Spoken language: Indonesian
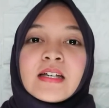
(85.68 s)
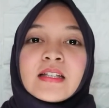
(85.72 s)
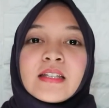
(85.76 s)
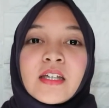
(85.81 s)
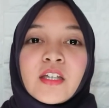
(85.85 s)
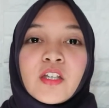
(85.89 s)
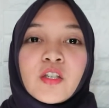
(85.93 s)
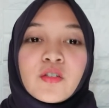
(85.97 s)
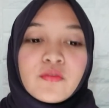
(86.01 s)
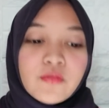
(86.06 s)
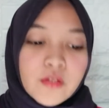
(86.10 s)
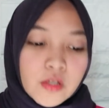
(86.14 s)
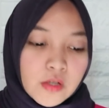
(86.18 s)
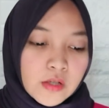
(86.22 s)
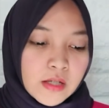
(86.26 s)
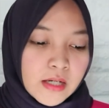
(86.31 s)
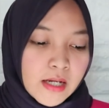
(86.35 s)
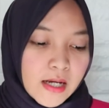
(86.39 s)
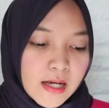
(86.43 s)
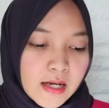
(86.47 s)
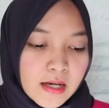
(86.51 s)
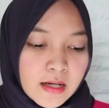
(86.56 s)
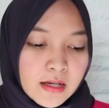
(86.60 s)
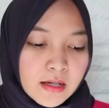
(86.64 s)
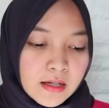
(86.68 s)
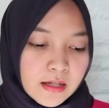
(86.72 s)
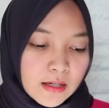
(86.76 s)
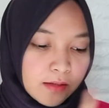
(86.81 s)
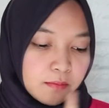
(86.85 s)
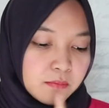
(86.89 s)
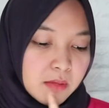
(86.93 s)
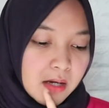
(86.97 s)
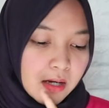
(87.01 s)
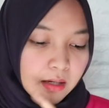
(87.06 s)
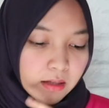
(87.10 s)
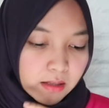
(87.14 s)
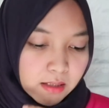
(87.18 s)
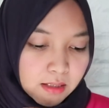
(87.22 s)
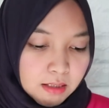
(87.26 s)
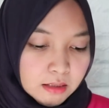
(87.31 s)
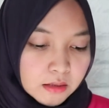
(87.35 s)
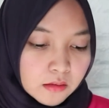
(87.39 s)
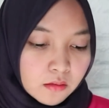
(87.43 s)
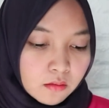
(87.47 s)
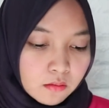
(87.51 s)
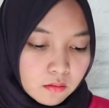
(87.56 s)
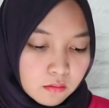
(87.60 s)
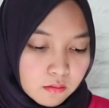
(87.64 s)
thank you Fiona keren
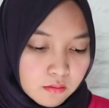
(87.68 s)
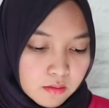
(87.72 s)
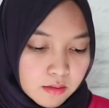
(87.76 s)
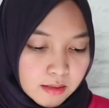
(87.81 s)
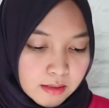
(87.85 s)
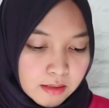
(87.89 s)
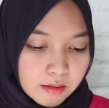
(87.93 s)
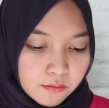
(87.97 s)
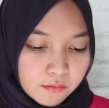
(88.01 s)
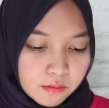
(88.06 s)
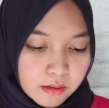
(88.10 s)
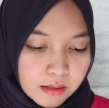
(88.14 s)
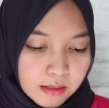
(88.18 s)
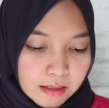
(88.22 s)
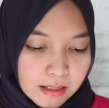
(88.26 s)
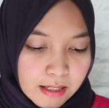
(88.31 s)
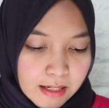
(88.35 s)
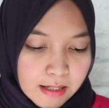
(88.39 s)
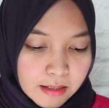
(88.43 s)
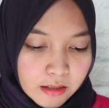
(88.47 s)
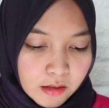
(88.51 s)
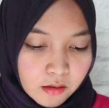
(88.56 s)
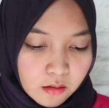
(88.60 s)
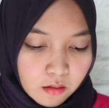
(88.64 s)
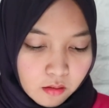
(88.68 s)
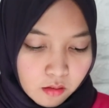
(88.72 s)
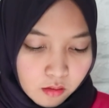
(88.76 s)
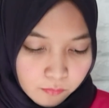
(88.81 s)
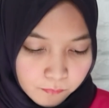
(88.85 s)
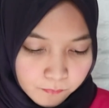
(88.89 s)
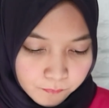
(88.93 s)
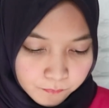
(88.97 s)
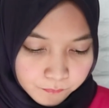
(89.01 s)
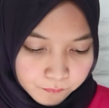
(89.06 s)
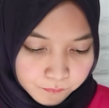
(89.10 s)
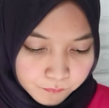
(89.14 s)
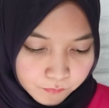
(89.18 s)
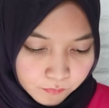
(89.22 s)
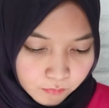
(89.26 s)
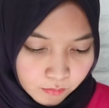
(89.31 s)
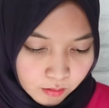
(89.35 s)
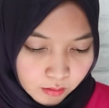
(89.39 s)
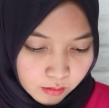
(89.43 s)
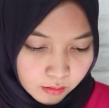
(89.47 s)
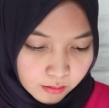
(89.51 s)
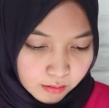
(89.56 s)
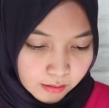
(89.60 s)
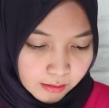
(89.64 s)
banget lulus di Unila Ilkom
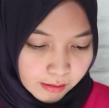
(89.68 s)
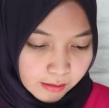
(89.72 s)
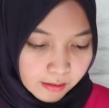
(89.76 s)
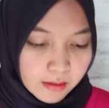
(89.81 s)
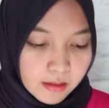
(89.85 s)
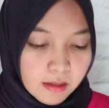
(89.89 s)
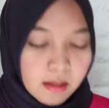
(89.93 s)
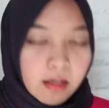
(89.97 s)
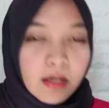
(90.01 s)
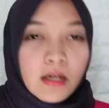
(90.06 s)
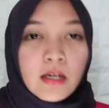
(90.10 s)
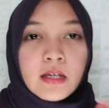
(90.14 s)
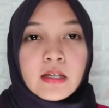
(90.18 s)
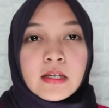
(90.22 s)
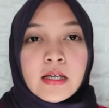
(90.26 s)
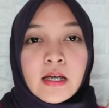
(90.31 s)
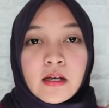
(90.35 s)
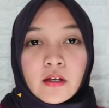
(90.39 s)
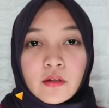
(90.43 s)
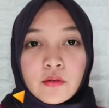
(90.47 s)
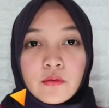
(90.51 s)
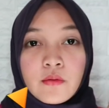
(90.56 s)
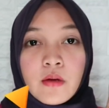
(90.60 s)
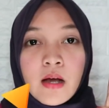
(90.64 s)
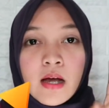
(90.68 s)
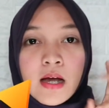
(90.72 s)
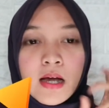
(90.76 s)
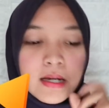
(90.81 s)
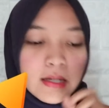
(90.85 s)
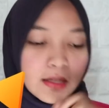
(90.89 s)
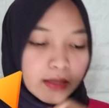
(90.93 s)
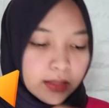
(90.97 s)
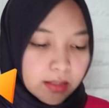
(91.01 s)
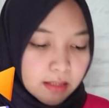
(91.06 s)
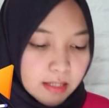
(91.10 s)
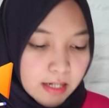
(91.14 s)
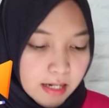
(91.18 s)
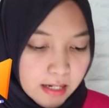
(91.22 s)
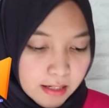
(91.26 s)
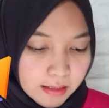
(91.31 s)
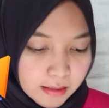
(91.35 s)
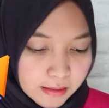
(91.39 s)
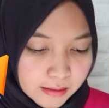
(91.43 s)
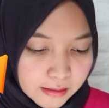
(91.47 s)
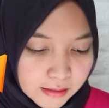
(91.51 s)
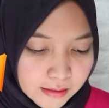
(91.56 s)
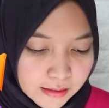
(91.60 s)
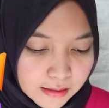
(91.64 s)
Oke. Yang kedua, ini
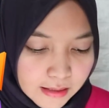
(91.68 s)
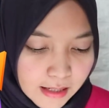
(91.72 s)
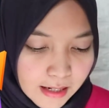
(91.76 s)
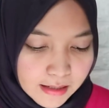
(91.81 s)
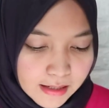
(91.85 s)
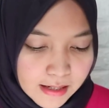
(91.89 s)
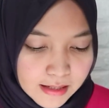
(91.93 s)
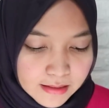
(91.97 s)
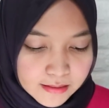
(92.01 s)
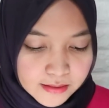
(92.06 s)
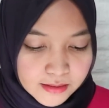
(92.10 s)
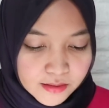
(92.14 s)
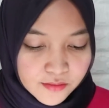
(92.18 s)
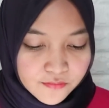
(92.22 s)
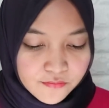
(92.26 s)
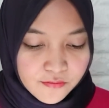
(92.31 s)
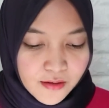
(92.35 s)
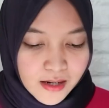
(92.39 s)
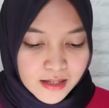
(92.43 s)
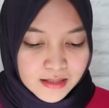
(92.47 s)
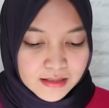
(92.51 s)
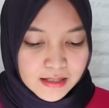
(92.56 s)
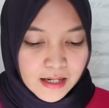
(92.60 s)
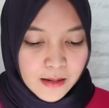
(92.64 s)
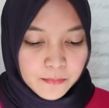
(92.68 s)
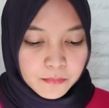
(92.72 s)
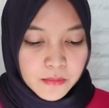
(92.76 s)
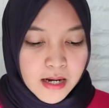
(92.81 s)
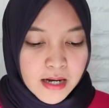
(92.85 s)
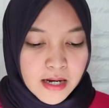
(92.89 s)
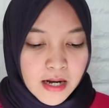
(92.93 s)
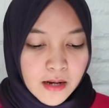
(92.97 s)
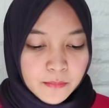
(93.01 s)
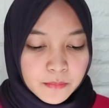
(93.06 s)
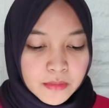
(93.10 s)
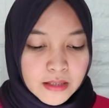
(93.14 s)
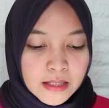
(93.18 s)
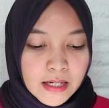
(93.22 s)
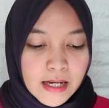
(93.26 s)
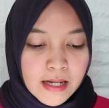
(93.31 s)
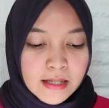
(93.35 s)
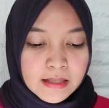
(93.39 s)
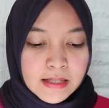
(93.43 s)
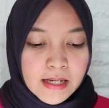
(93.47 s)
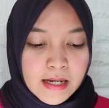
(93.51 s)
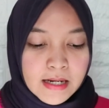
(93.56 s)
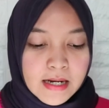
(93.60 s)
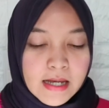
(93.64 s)
dari Nada Siva Sabda
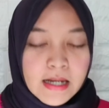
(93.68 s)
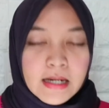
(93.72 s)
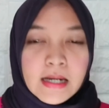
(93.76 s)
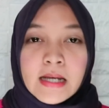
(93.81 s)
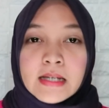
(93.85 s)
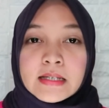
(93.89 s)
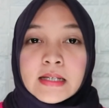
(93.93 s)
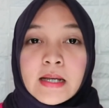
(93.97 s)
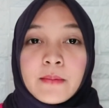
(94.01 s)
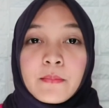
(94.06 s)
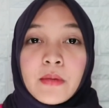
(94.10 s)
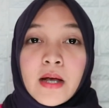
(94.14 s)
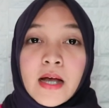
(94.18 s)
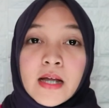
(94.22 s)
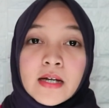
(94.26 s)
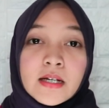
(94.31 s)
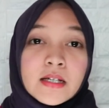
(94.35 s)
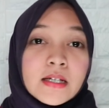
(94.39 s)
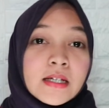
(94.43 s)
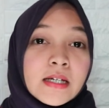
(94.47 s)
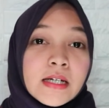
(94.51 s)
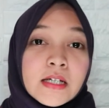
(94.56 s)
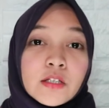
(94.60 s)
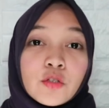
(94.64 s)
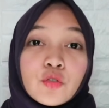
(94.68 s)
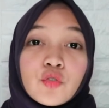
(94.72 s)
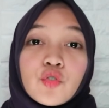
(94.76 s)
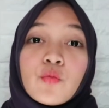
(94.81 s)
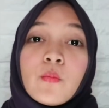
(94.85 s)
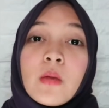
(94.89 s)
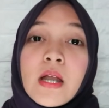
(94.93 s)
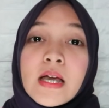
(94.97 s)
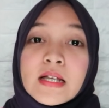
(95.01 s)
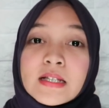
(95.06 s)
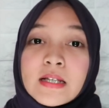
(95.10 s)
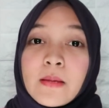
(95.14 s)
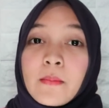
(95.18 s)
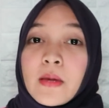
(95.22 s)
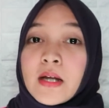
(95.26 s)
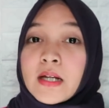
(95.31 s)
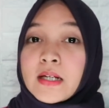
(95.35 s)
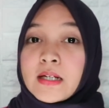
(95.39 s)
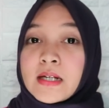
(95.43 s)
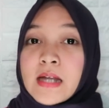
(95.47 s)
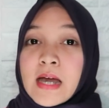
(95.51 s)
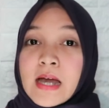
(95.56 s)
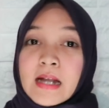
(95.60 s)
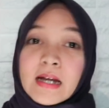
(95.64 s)
Nabila. Dia dari SMK Negeri 17
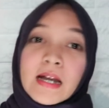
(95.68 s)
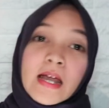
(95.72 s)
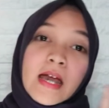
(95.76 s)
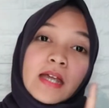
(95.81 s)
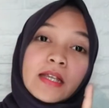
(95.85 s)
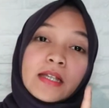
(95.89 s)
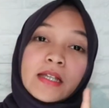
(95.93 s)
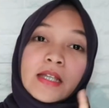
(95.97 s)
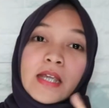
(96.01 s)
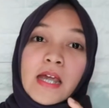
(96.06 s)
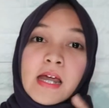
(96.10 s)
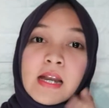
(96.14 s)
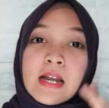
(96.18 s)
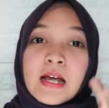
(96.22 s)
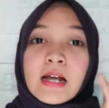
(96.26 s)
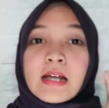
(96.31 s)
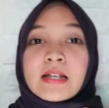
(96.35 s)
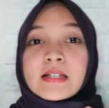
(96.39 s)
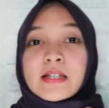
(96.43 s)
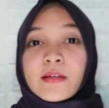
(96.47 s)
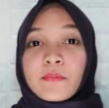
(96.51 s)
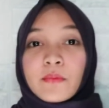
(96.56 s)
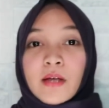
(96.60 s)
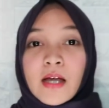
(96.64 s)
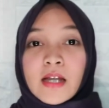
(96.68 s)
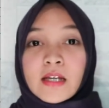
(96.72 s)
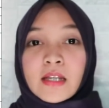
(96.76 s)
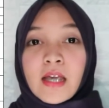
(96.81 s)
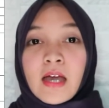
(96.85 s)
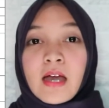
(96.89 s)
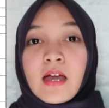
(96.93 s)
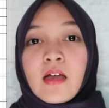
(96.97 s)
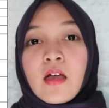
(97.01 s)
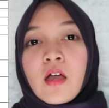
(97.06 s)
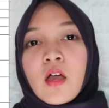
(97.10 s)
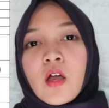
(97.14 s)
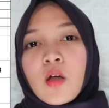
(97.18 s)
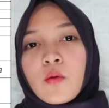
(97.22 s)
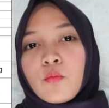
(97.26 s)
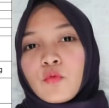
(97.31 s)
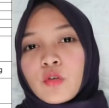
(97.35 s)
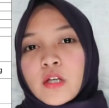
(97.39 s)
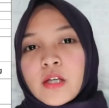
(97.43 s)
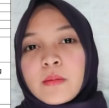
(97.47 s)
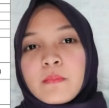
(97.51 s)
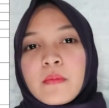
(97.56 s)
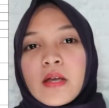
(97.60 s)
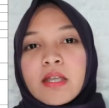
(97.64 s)
Samarinda. Nah, ini anak SMK nih ya.
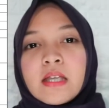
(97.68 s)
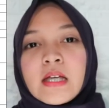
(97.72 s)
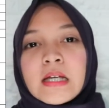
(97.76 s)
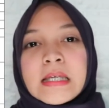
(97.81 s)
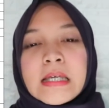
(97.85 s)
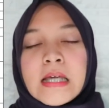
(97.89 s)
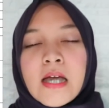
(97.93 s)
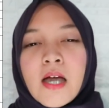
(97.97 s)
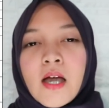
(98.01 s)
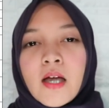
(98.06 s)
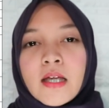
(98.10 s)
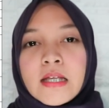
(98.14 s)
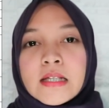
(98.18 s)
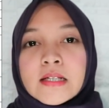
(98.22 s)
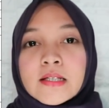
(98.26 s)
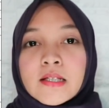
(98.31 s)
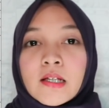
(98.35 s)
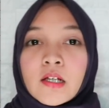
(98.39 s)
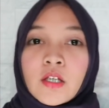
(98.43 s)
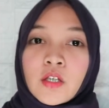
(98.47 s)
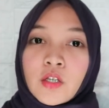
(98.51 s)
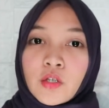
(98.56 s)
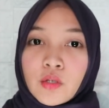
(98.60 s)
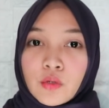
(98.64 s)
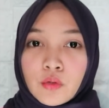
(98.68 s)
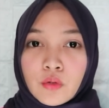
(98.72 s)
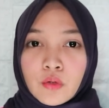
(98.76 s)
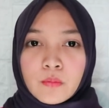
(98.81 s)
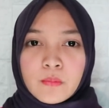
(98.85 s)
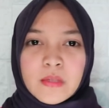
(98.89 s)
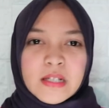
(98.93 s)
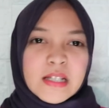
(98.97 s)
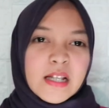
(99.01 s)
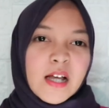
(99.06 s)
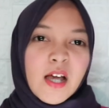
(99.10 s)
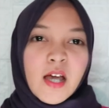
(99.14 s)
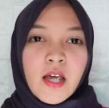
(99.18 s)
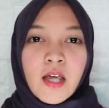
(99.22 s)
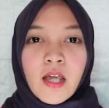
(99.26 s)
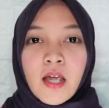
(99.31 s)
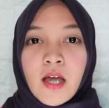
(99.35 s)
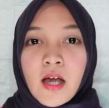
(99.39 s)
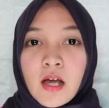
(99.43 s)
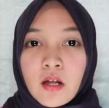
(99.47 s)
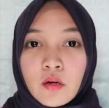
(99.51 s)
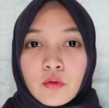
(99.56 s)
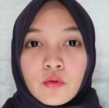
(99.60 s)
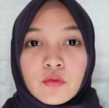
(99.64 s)
Mungkin banyak yang insecure, bisa nggak
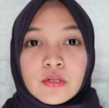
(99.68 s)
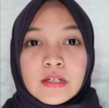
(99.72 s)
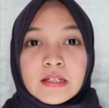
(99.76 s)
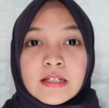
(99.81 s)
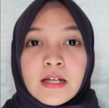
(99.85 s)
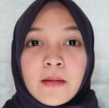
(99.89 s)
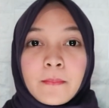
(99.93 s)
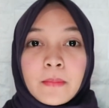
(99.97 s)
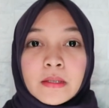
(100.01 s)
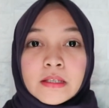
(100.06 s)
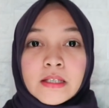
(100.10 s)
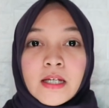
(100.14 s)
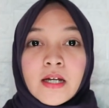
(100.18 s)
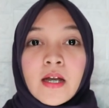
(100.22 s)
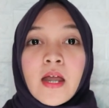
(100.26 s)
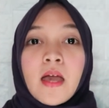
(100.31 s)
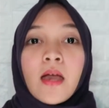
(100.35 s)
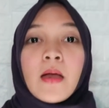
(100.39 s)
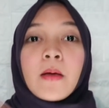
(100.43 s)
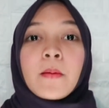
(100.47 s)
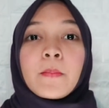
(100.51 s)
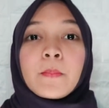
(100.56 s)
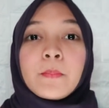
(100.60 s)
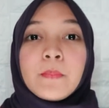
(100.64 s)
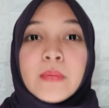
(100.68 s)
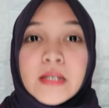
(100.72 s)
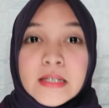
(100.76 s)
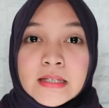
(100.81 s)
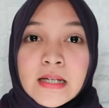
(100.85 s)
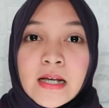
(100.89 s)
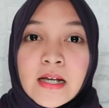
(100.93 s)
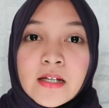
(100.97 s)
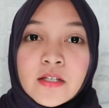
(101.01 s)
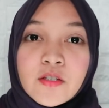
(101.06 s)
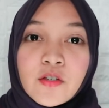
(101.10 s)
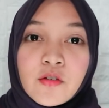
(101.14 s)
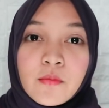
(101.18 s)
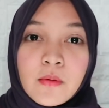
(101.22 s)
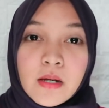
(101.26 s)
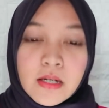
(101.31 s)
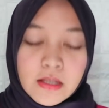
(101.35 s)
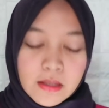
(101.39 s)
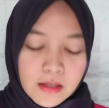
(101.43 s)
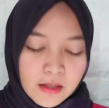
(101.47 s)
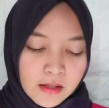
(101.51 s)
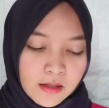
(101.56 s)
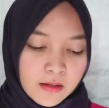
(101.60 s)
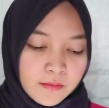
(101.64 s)
ya lulus SNMPTN? Kan bisa
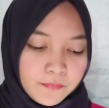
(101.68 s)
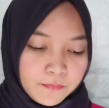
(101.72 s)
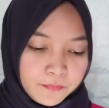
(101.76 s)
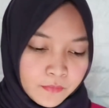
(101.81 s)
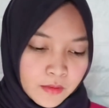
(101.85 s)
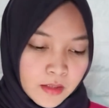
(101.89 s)
jawabannya.